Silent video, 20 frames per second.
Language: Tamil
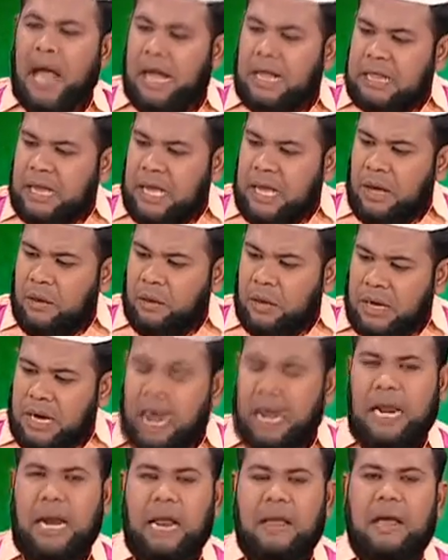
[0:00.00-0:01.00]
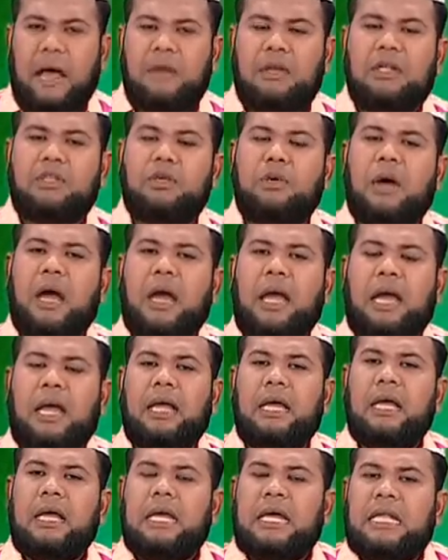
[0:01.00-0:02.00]
அந்த ஒரு கலர் அதாவது என்ன சொல்லுவாங்க
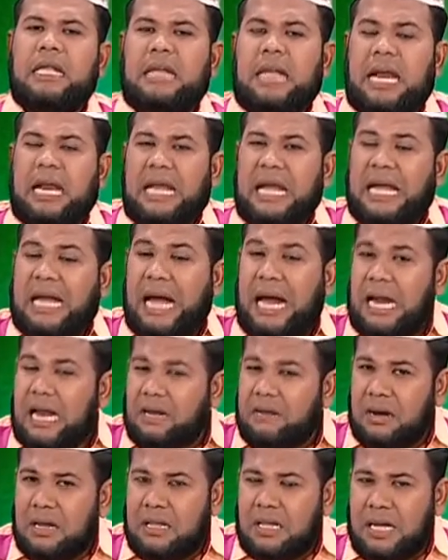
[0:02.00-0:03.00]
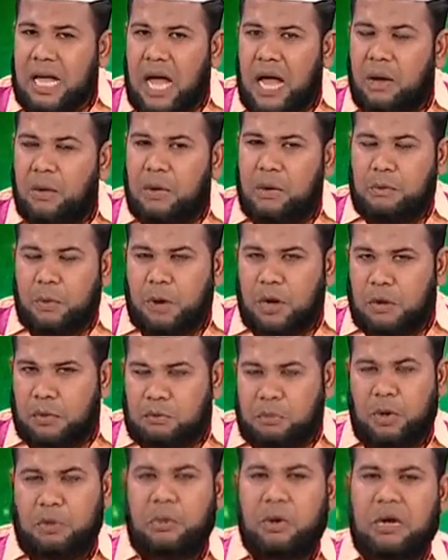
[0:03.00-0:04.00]
இந்த நிறைய கலர் வர்றதுக்காக ஒரு
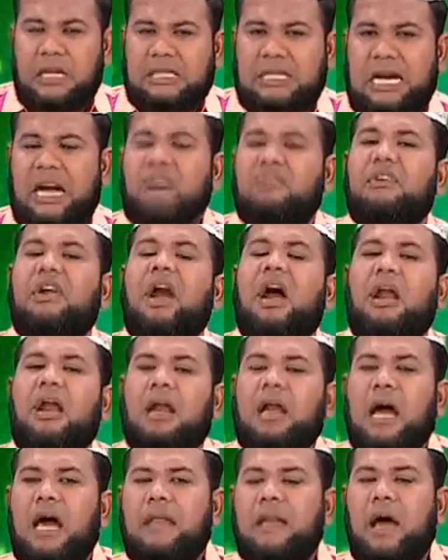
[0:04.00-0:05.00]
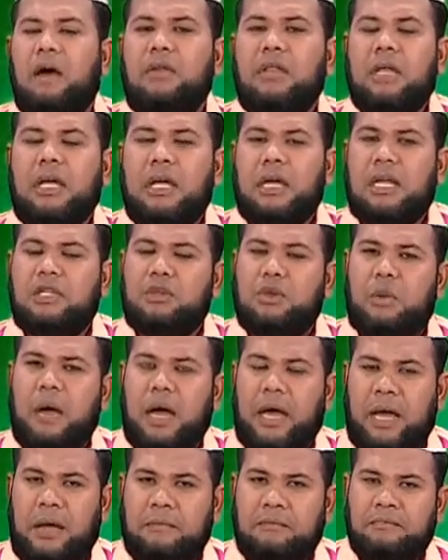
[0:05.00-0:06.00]
போடுவாங்க ஜாஃபரான் அதாவது என்ன
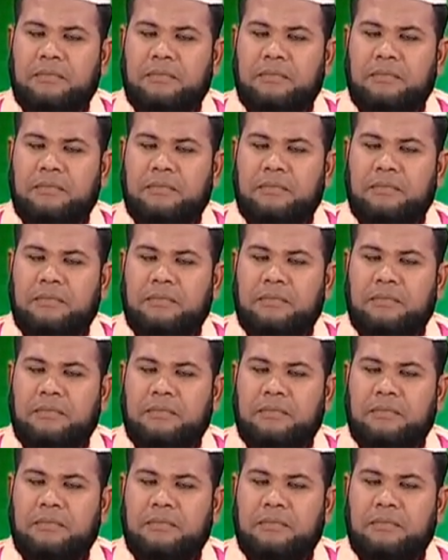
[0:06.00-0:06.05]
சொல்லுவாங்க